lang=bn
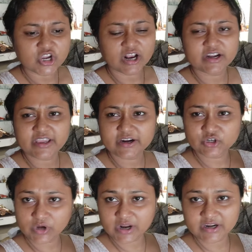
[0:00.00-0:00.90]
সকালটা
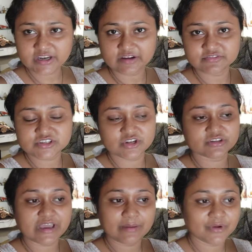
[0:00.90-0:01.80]
একটুখানি টাফ ছিল
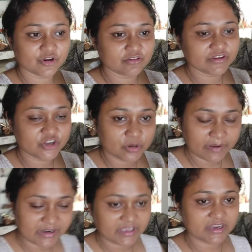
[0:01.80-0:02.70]
তাই আমি কোনো ভিডিও
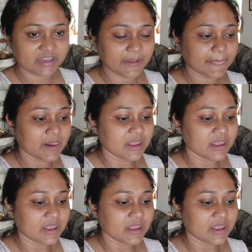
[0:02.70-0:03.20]
বানাইনি